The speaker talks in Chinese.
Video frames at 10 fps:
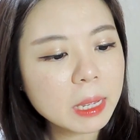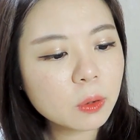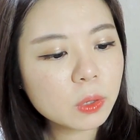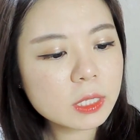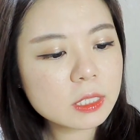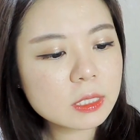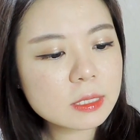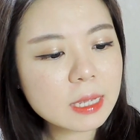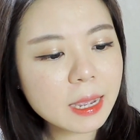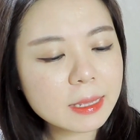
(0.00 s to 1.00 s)
玫瑰金
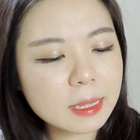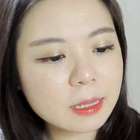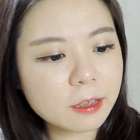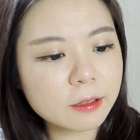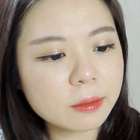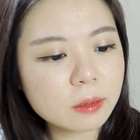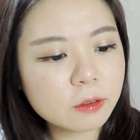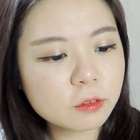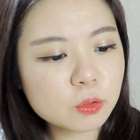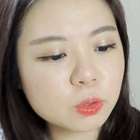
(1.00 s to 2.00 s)
加一点点。
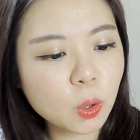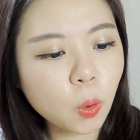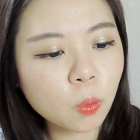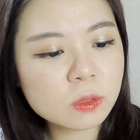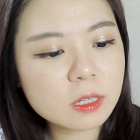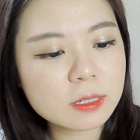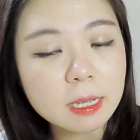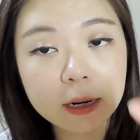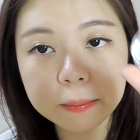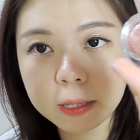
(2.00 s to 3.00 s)
就是红色
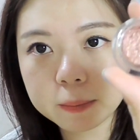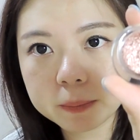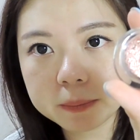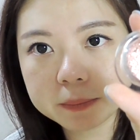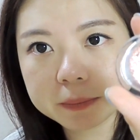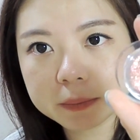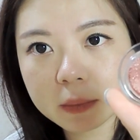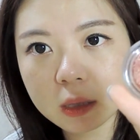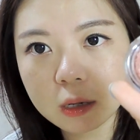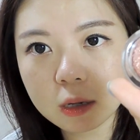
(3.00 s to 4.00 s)
在里边
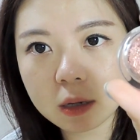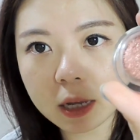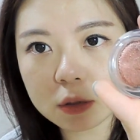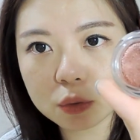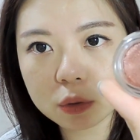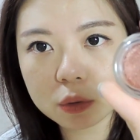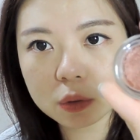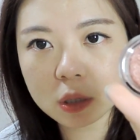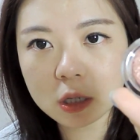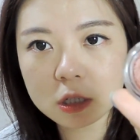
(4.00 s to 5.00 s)
的感觉，
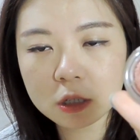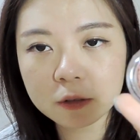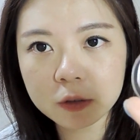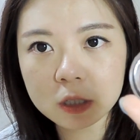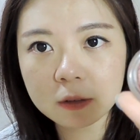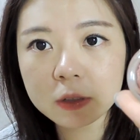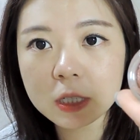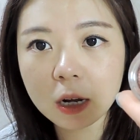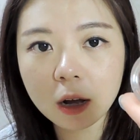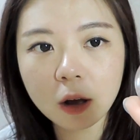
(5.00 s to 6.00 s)
所以也是非常非
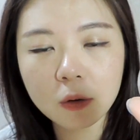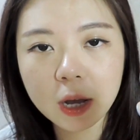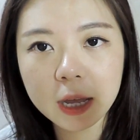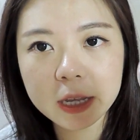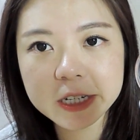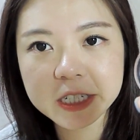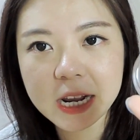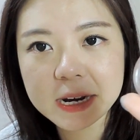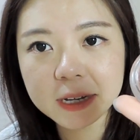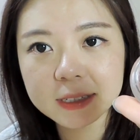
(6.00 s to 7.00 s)
常好看、
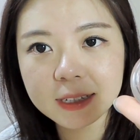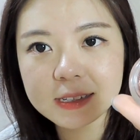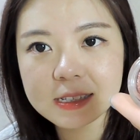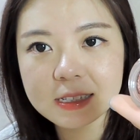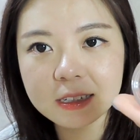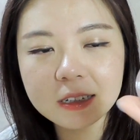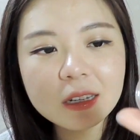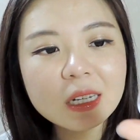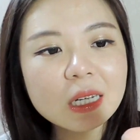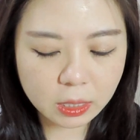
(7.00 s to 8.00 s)
闪亮的颜色。
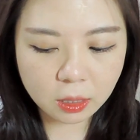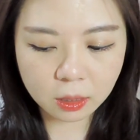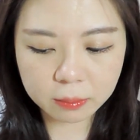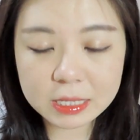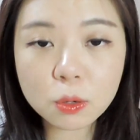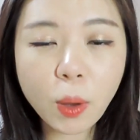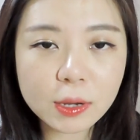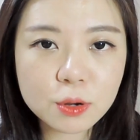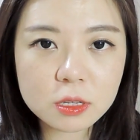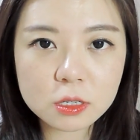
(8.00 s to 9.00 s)
呃，每次
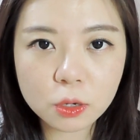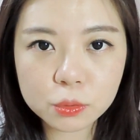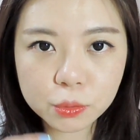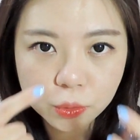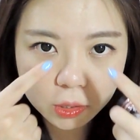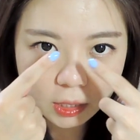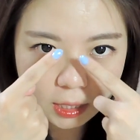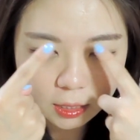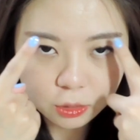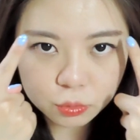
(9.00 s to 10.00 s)
化妆的时候就用了一
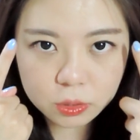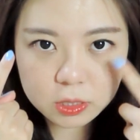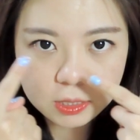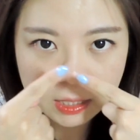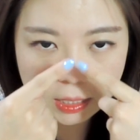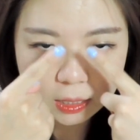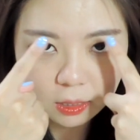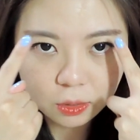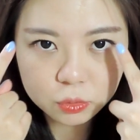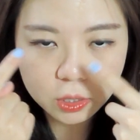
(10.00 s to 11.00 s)
点点，装饰在那
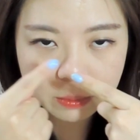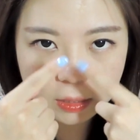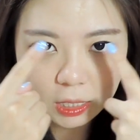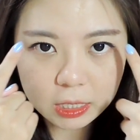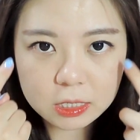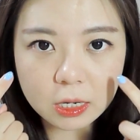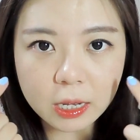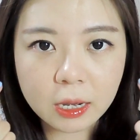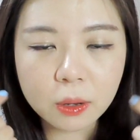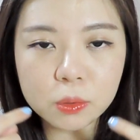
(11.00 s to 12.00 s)
个双眼皮内折
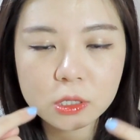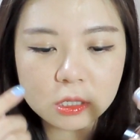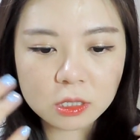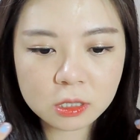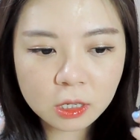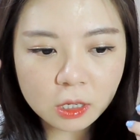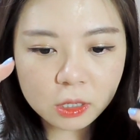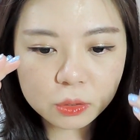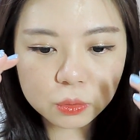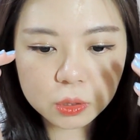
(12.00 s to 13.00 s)
呀，或者是
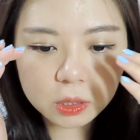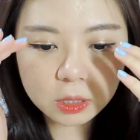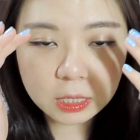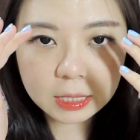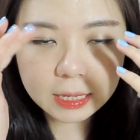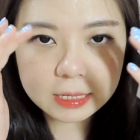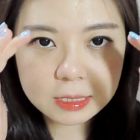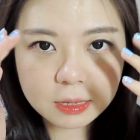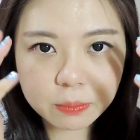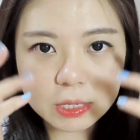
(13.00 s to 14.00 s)
就是离眼
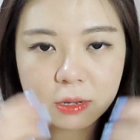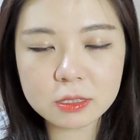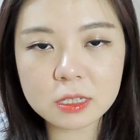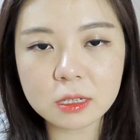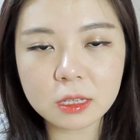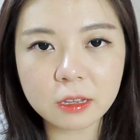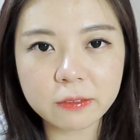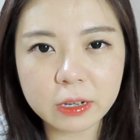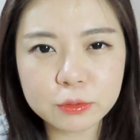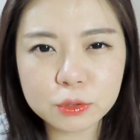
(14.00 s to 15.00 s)
线比较近的地
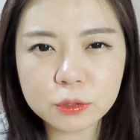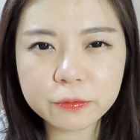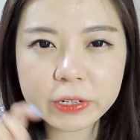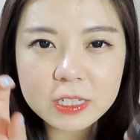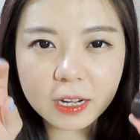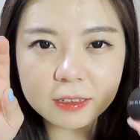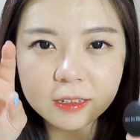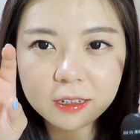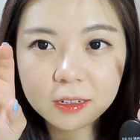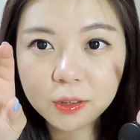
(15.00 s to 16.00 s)
方，就是非常
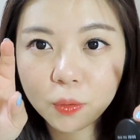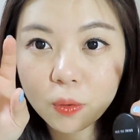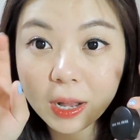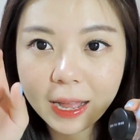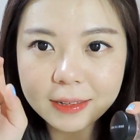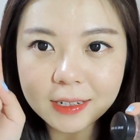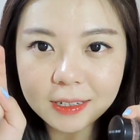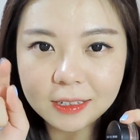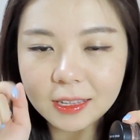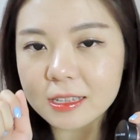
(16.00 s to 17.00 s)
的能有看，
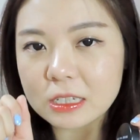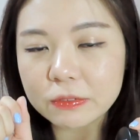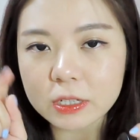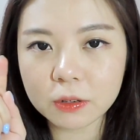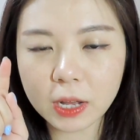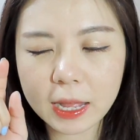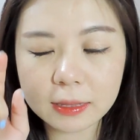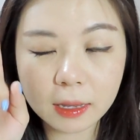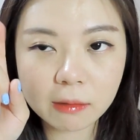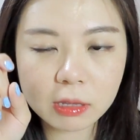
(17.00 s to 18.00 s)
让你眼睛非常有看
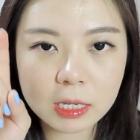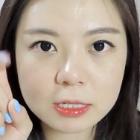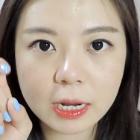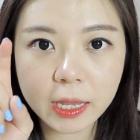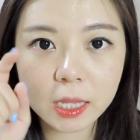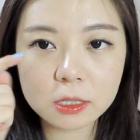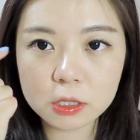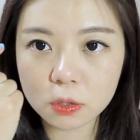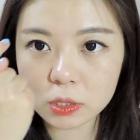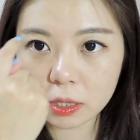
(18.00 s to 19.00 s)
点。因为你一眨眼睛的
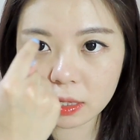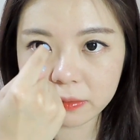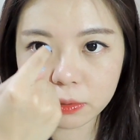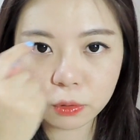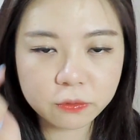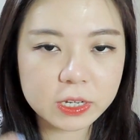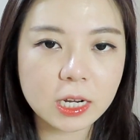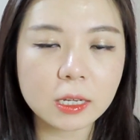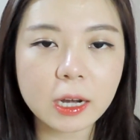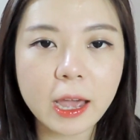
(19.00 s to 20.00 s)
时候，这个地方会非
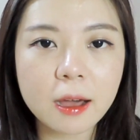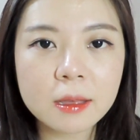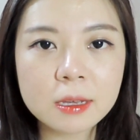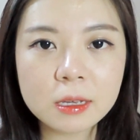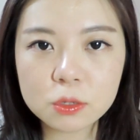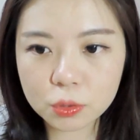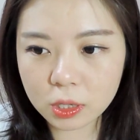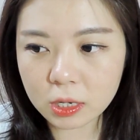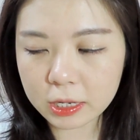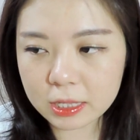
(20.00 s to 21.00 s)
常的亮，所
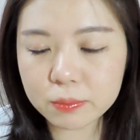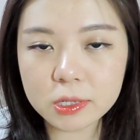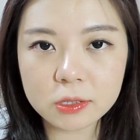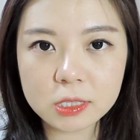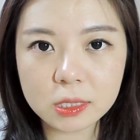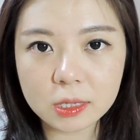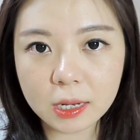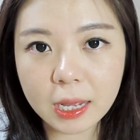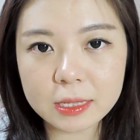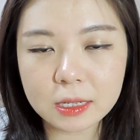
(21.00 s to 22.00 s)
以离你比较近的
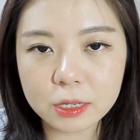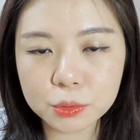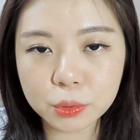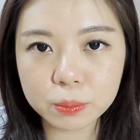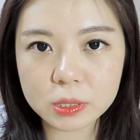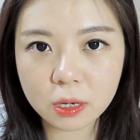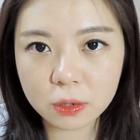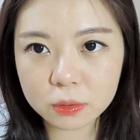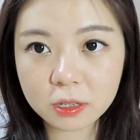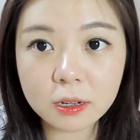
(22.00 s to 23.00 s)
人看起来就会比
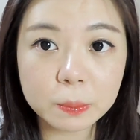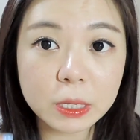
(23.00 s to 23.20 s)
较特